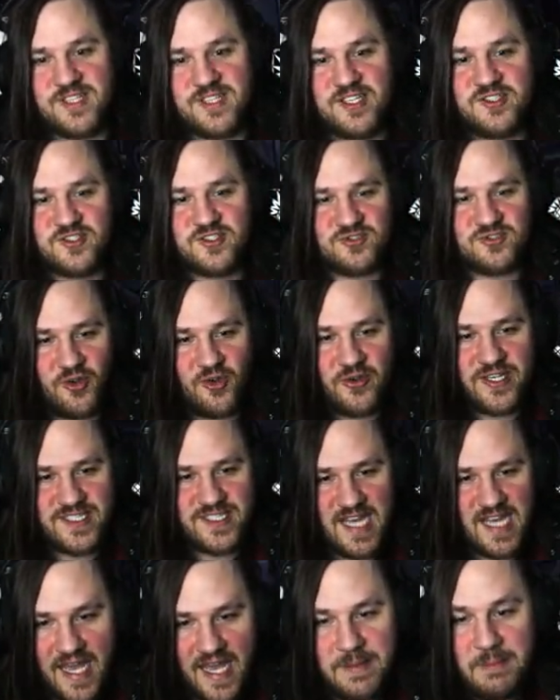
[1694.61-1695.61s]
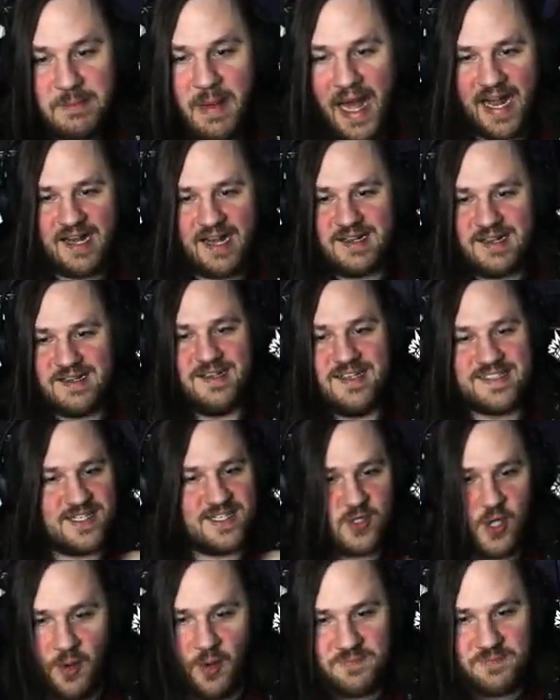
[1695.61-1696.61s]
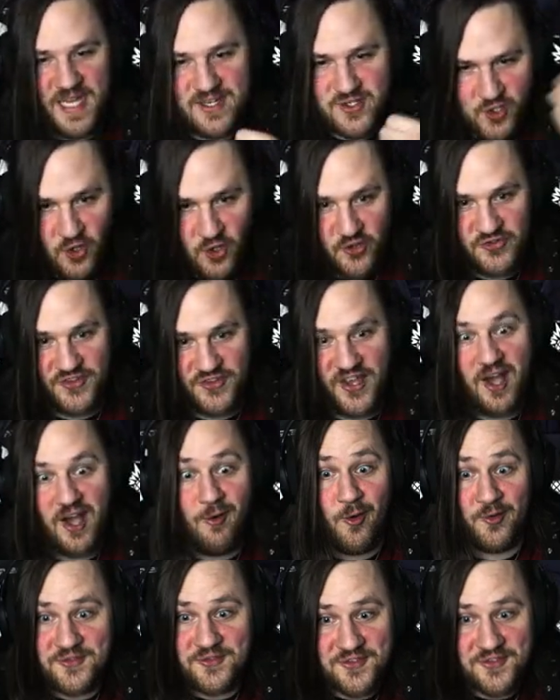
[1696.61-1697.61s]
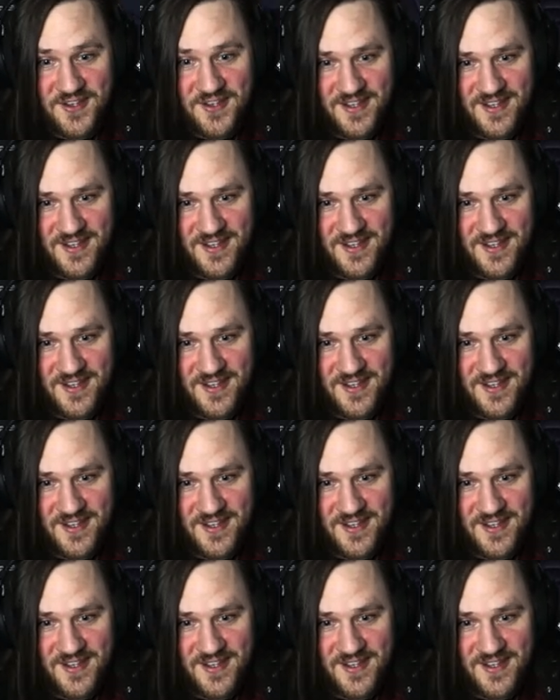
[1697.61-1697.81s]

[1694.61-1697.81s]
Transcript: Dann drücke ich einmal, dann kommt ein Schuss raus.